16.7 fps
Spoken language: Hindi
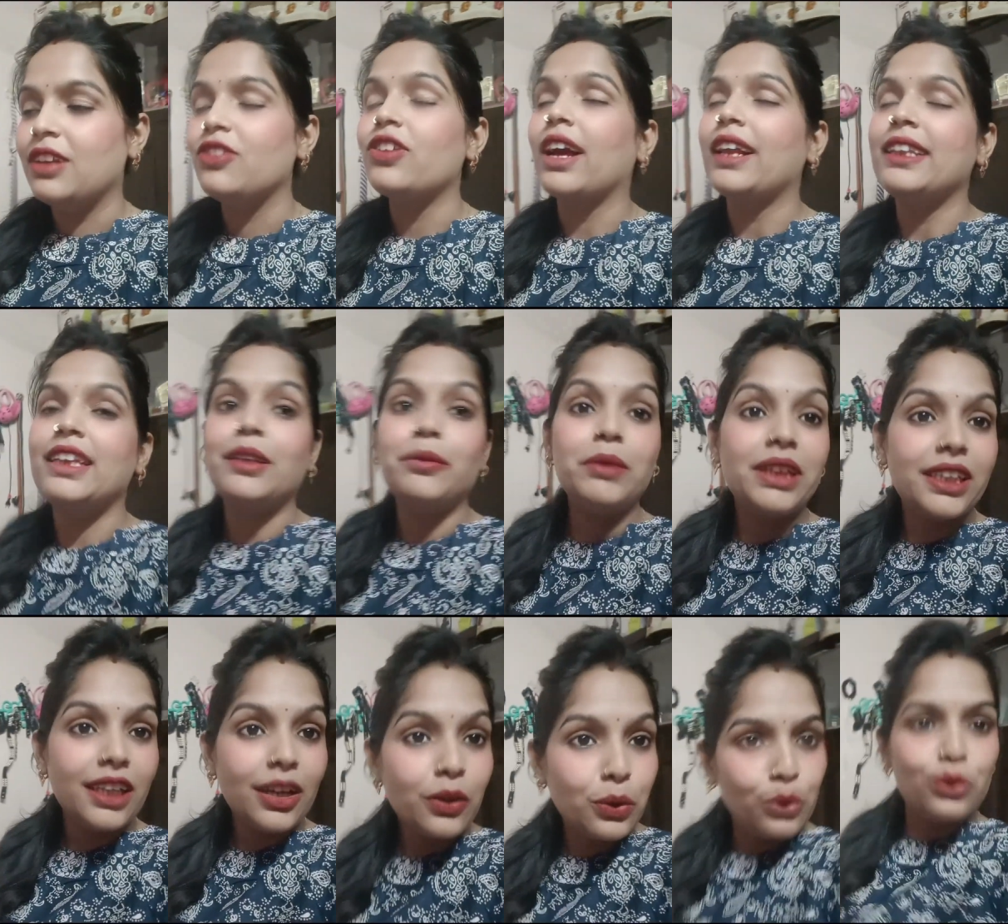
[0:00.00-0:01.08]
शांति मिलती
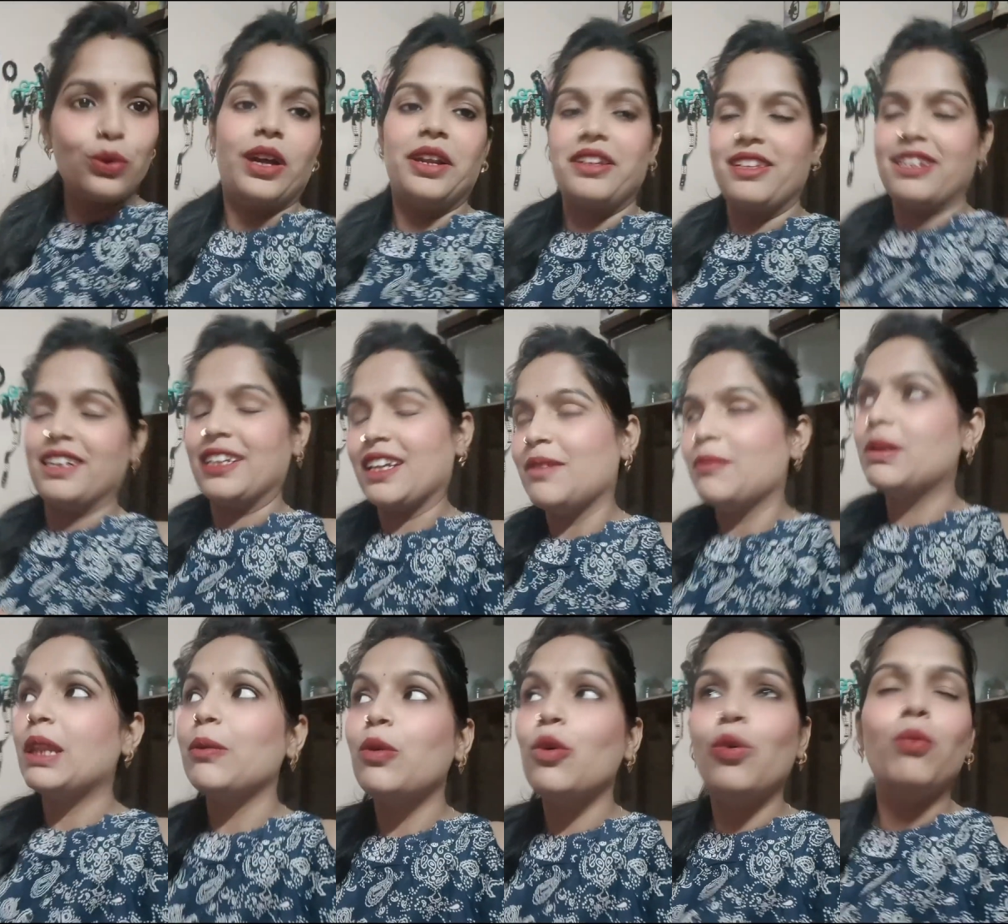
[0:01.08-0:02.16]
है गुरुद्वारे जाके
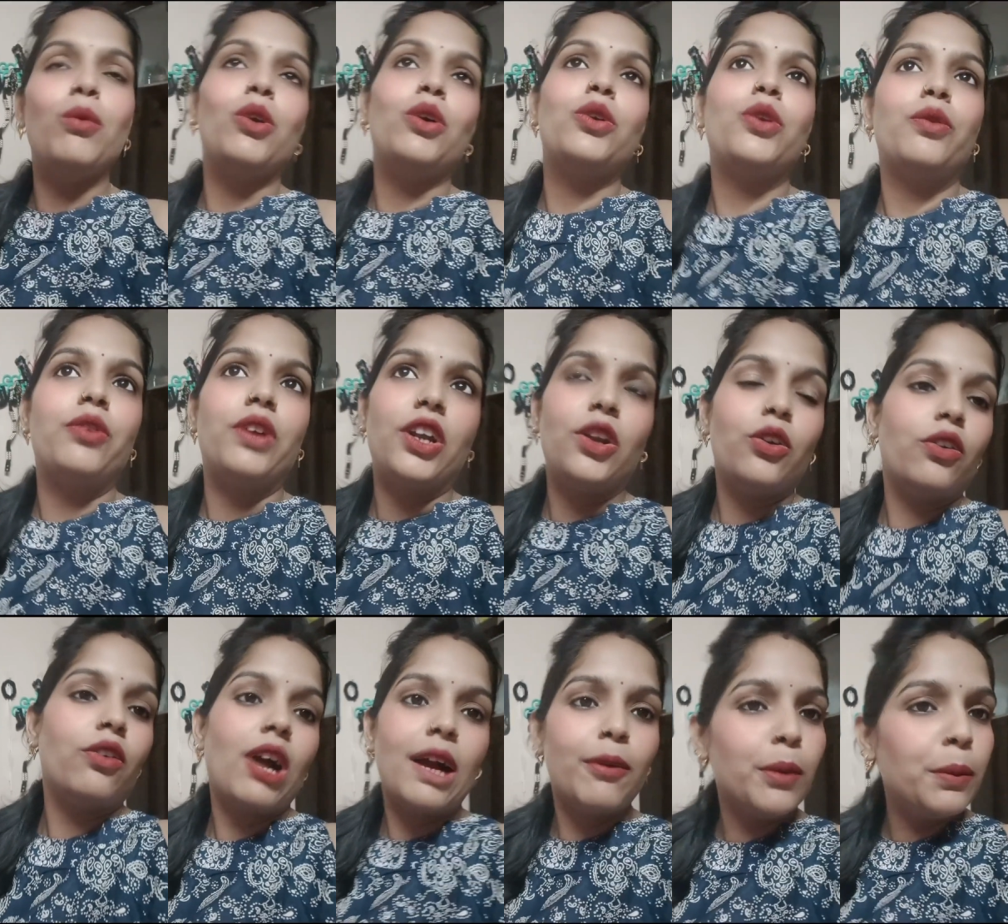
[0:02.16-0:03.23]
मतलब घूम लो थोबेड़ तो लो
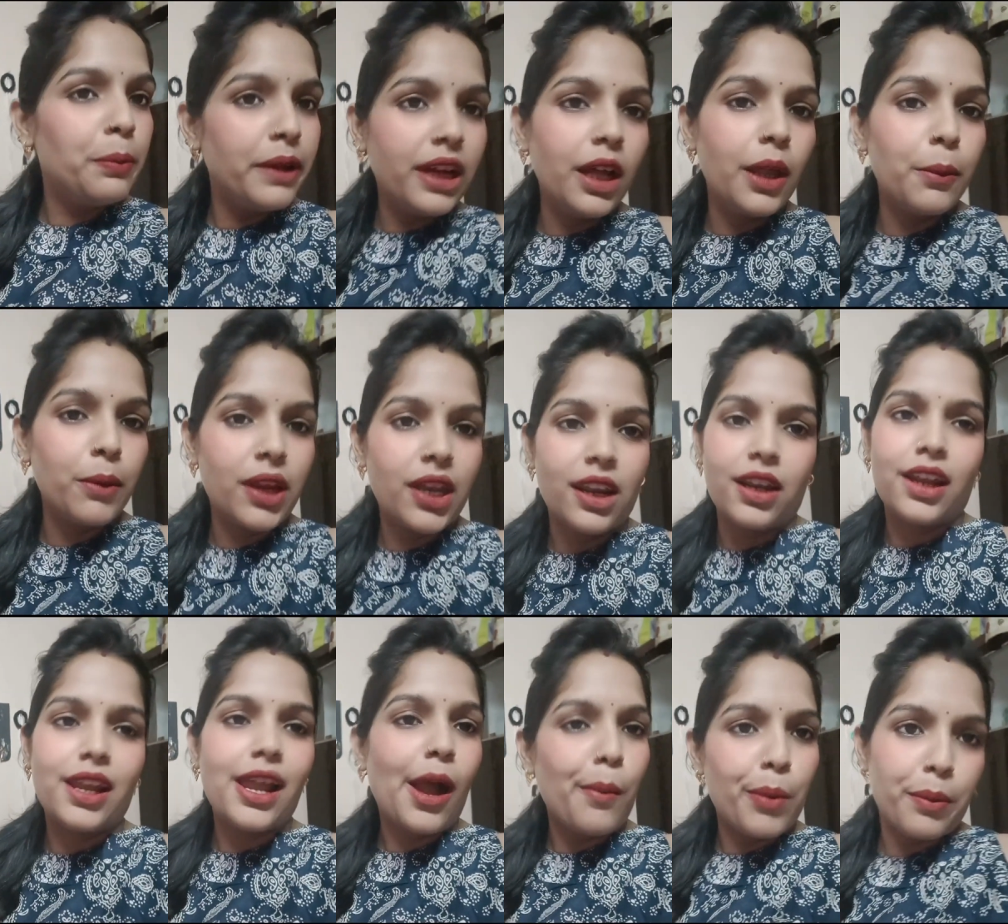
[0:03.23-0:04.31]
वहाँ भी घर में रहना
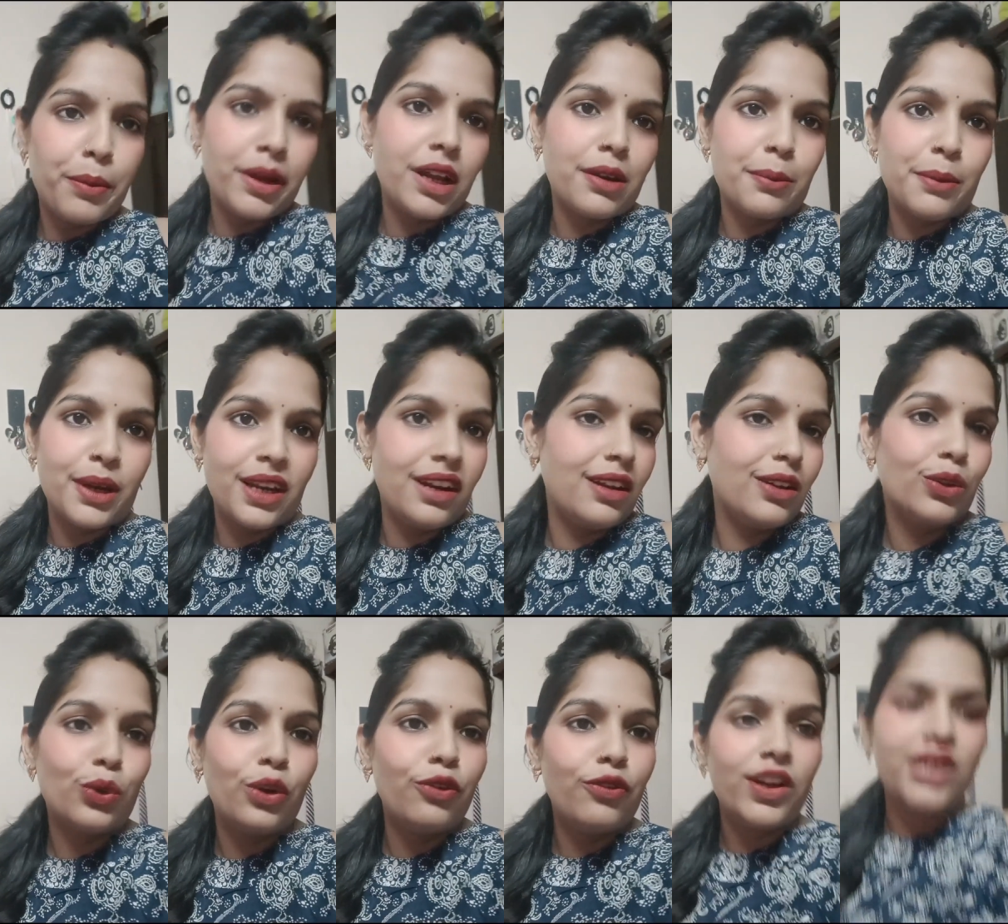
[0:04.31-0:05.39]
यहाँ पर भी घर में रहना तो
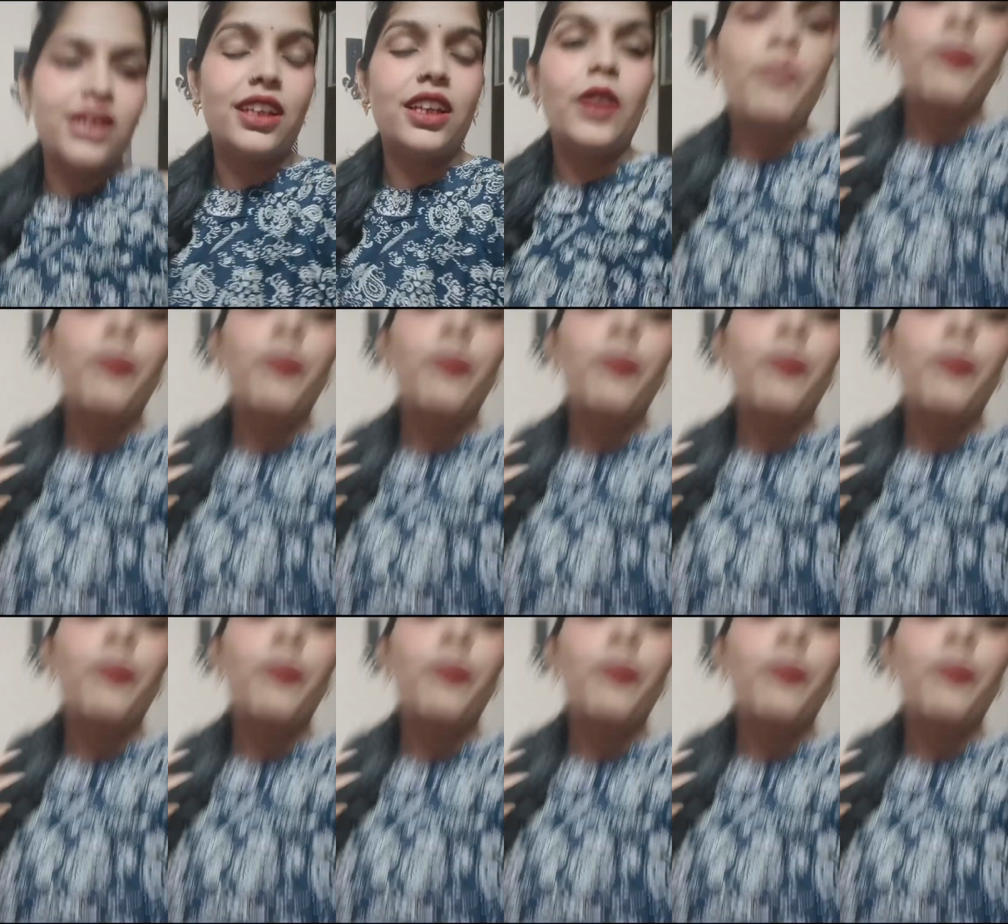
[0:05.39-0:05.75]
कोई फ़ायदा नहीं